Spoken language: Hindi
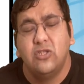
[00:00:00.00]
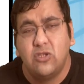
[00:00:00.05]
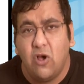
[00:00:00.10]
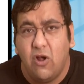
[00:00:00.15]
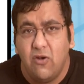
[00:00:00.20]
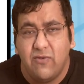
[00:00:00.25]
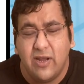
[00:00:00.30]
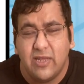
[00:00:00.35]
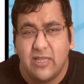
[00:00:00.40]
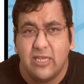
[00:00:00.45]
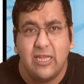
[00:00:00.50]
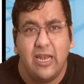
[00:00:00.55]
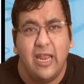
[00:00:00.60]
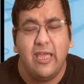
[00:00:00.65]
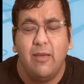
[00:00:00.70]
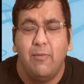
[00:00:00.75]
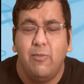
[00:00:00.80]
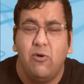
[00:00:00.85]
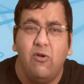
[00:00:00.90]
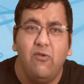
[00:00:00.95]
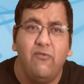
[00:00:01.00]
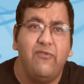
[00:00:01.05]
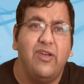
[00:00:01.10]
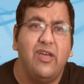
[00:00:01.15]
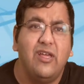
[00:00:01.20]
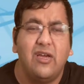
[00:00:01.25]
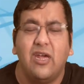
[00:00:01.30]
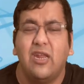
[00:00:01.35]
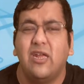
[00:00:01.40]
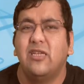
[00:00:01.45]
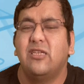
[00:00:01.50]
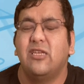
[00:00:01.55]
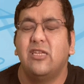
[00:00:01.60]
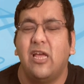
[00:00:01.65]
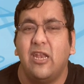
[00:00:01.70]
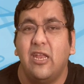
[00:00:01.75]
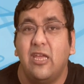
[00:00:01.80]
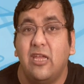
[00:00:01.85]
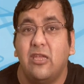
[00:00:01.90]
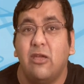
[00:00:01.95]
सॉल्व करते चलाएंगे बिल्कुल फेयर करके
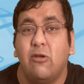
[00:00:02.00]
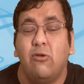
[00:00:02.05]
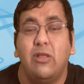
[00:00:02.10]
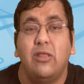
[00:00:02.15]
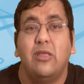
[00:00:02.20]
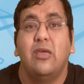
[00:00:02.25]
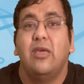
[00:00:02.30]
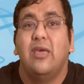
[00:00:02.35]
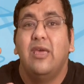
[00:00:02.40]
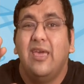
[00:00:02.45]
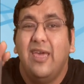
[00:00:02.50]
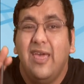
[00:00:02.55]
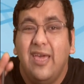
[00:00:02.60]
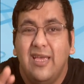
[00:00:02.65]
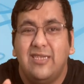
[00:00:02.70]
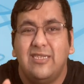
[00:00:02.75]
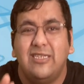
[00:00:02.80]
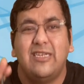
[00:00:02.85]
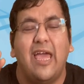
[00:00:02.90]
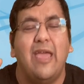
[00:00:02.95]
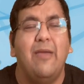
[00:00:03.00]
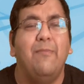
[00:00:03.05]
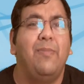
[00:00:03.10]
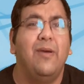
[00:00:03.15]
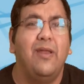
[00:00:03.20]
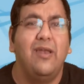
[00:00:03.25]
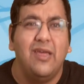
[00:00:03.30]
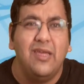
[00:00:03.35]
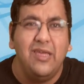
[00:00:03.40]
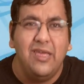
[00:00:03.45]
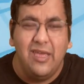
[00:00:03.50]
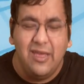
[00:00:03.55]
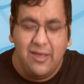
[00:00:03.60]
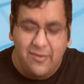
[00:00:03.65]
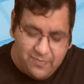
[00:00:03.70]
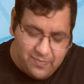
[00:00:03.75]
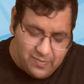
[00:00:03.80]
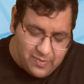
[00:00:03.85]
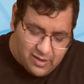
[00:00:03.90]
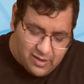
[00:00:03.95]
सजाने की जरूरत इस टाइम पर नहीं है